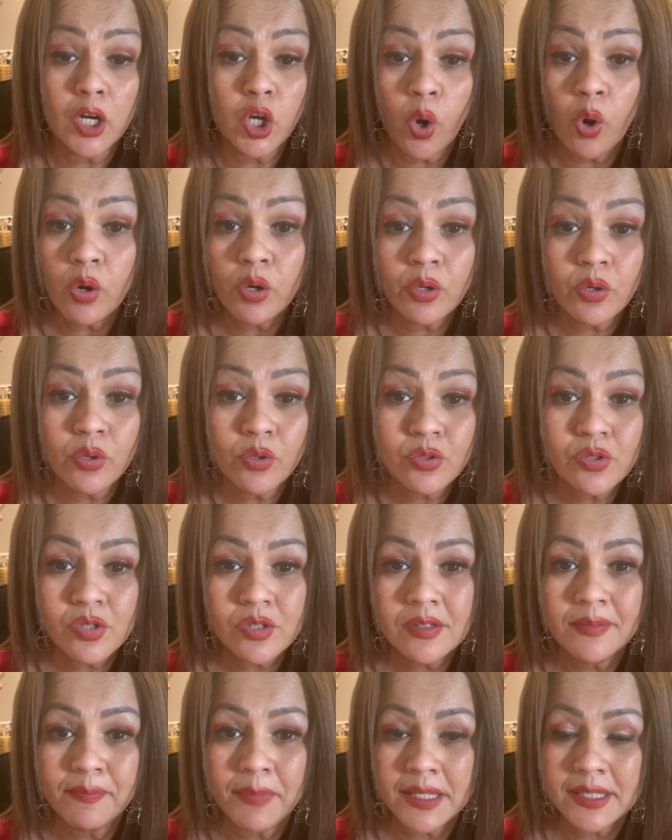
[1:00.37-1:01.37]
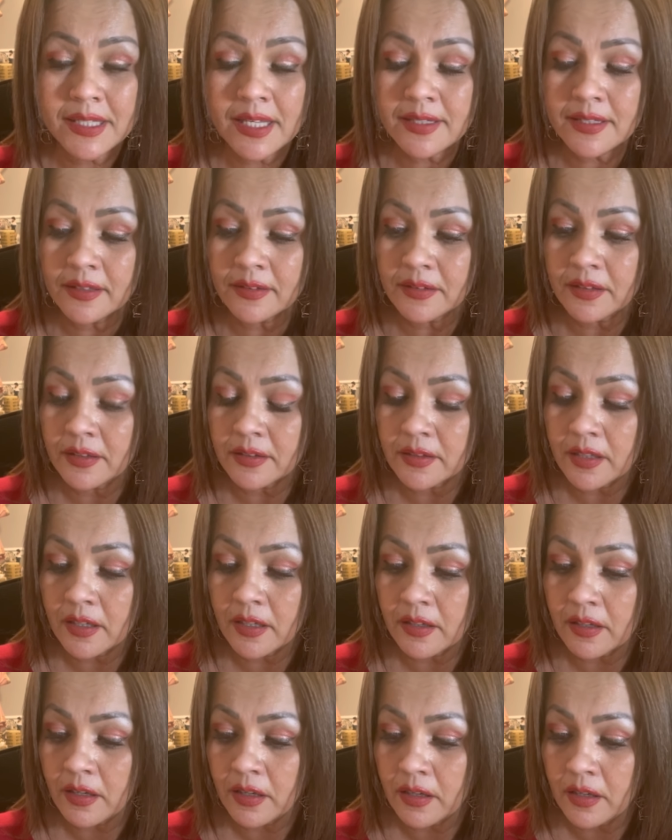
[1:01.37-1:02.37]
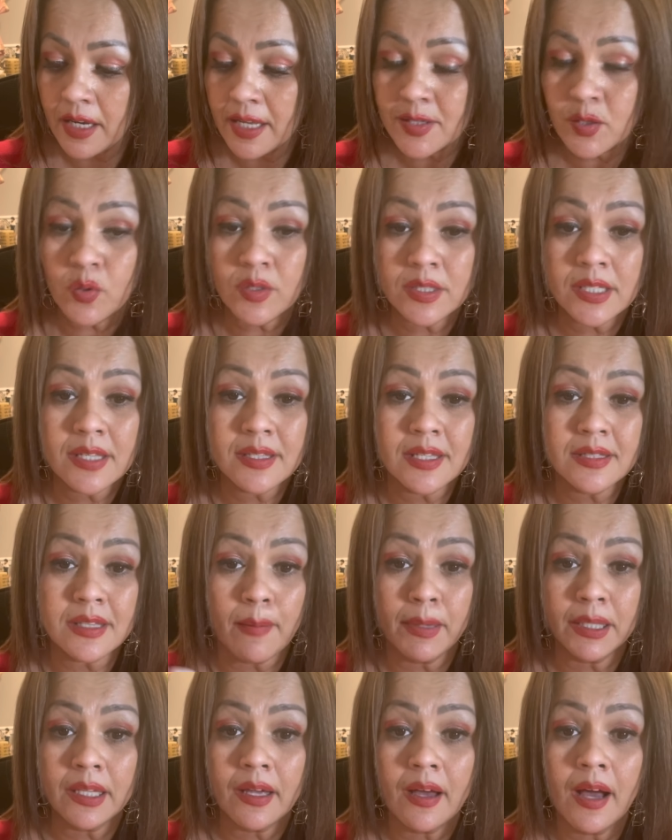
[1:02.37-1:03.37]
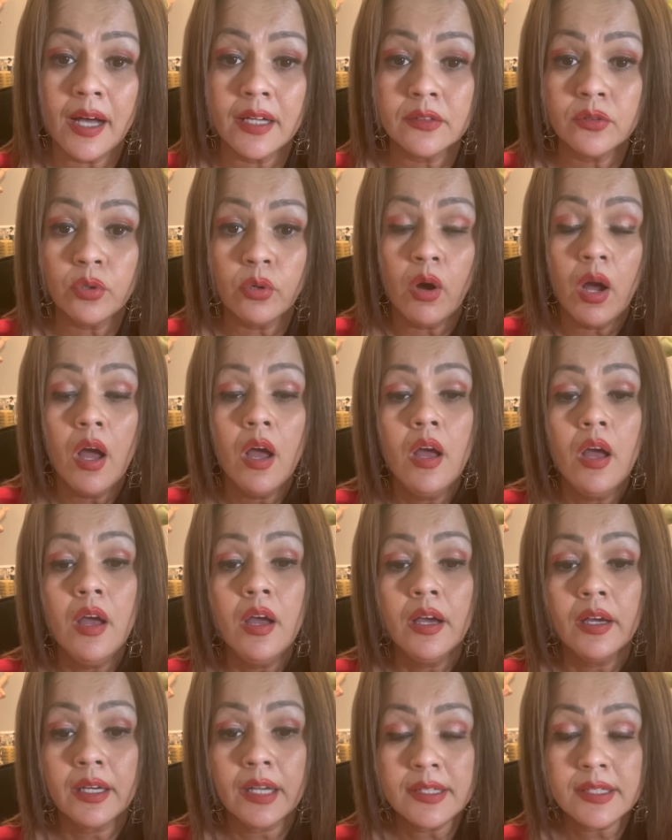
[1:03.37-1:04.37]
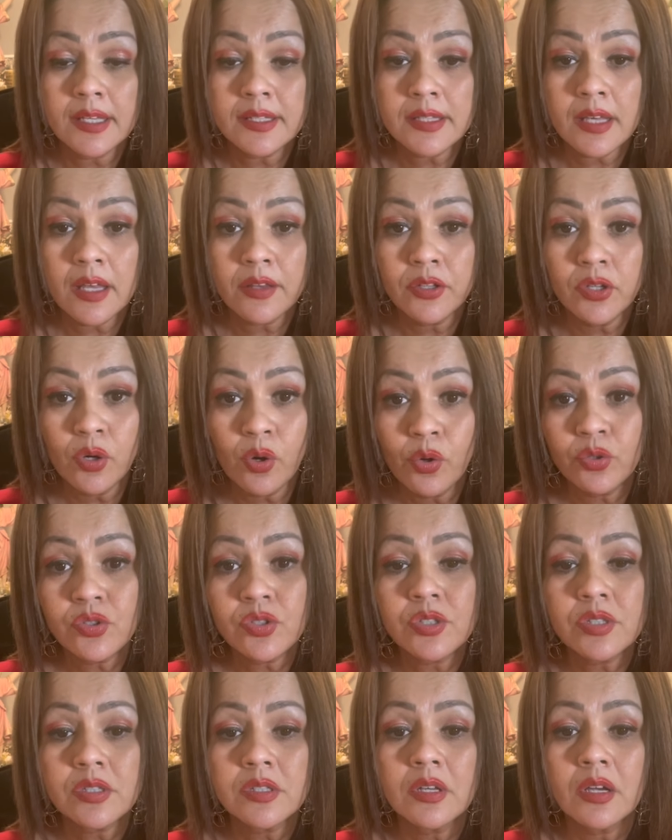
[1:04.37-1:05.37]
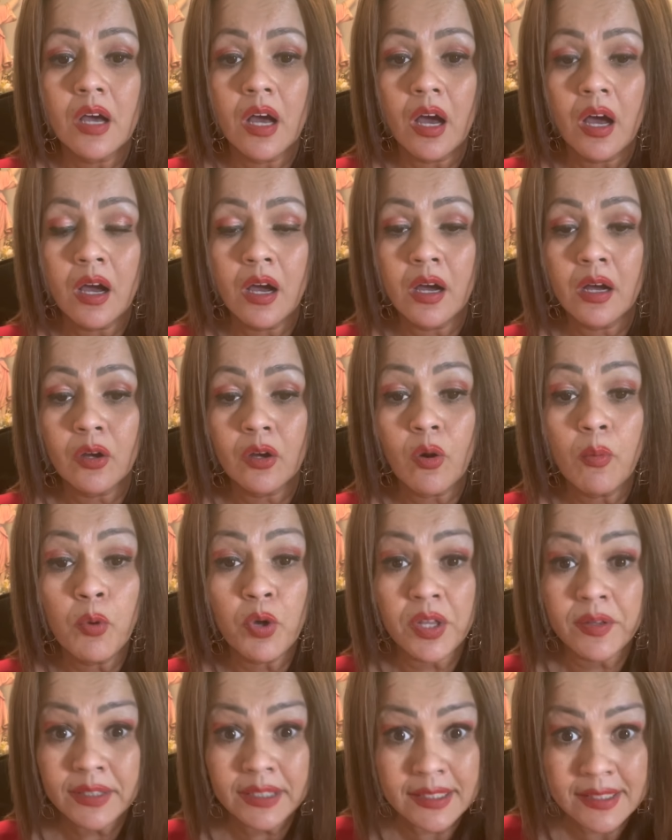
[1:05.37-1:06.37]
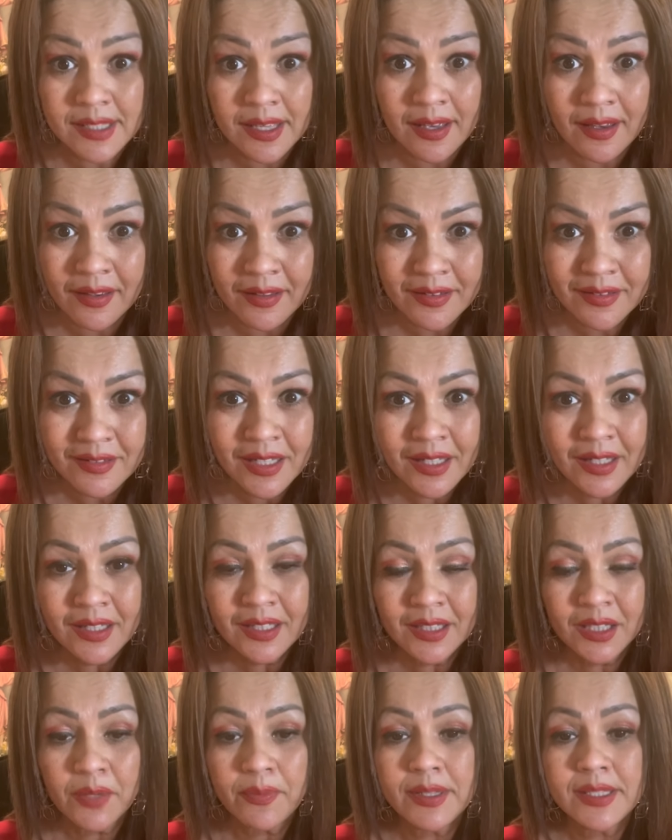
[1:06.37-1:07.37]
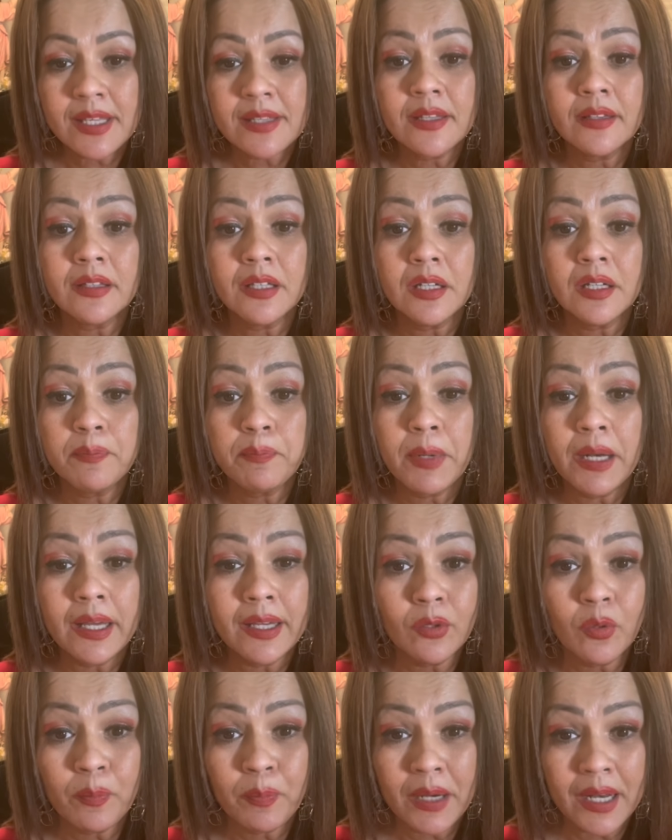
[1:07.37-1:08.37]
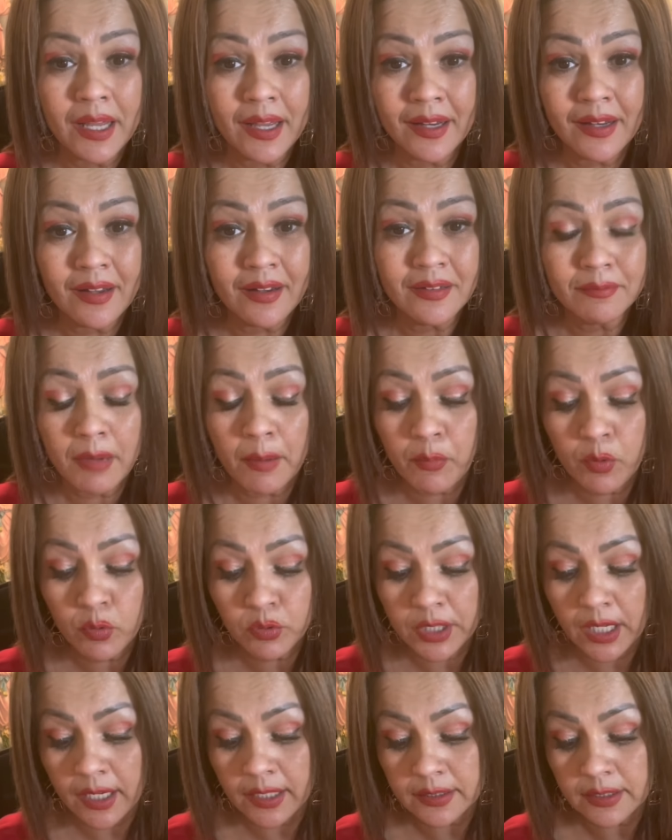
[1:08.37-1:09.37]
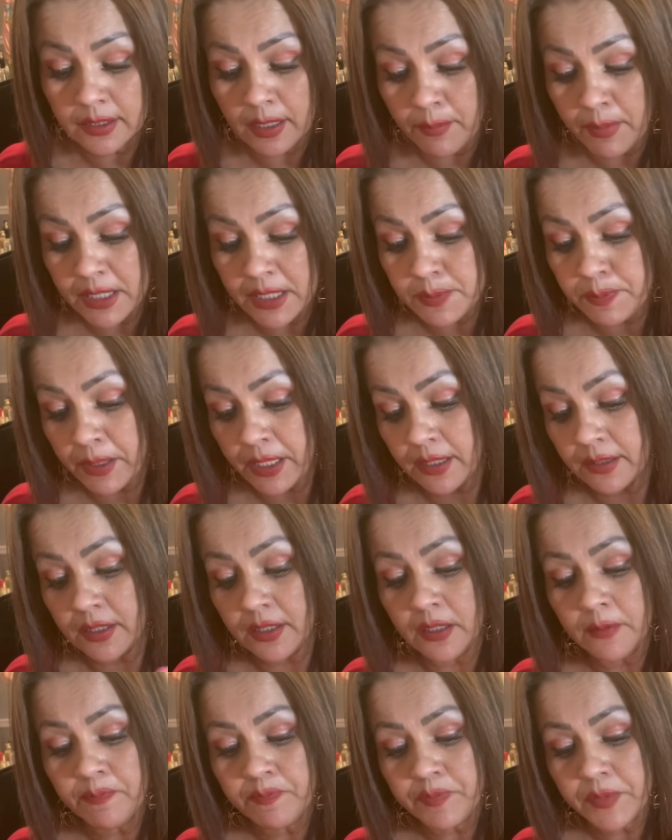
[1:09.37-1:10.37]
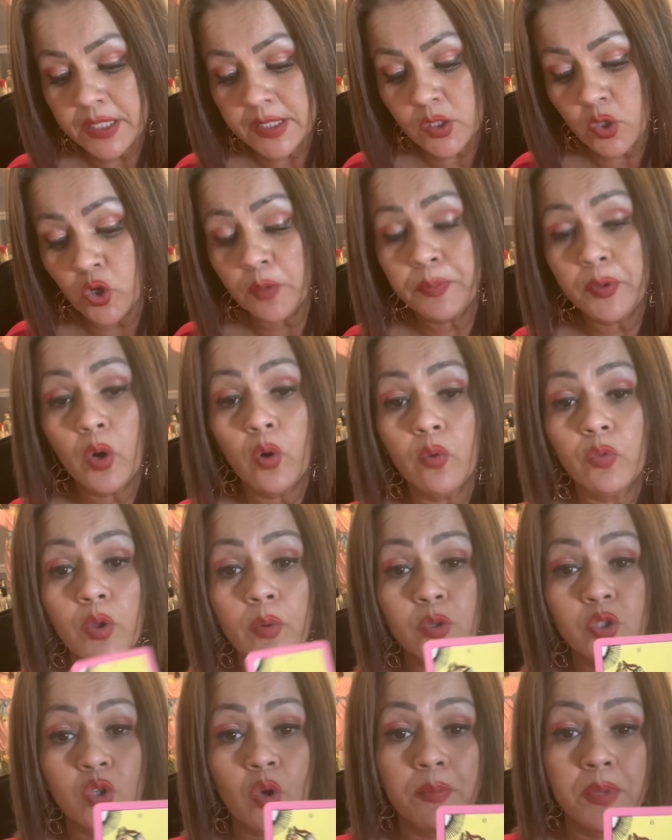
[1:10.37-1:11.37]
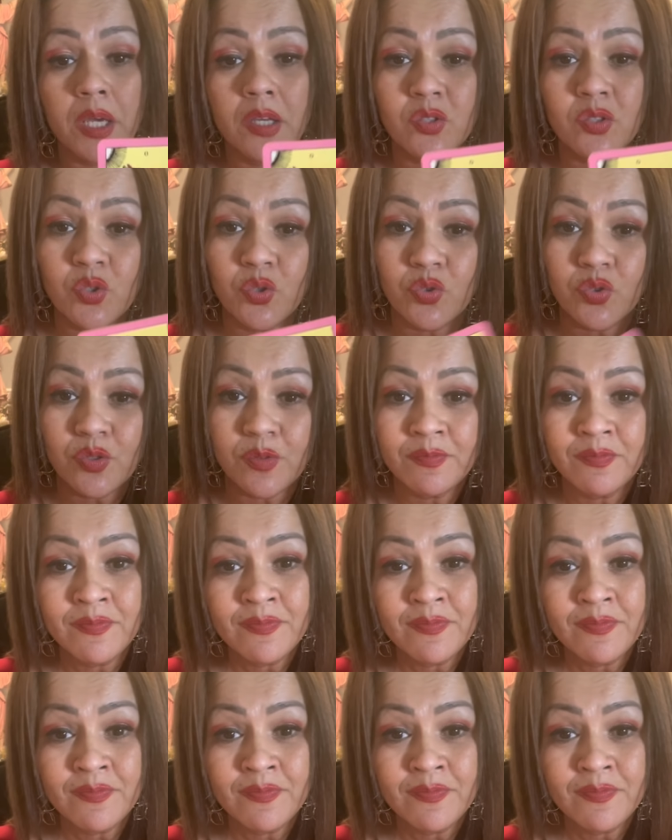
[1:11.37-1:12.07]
logros, vas a sentirte que las cosas se están manejando, gracias a Dios, como deben de ser, te vas a sentir pleno, plena. Vamos, una cartita más para ti, Escorpio, nuevos comienzos.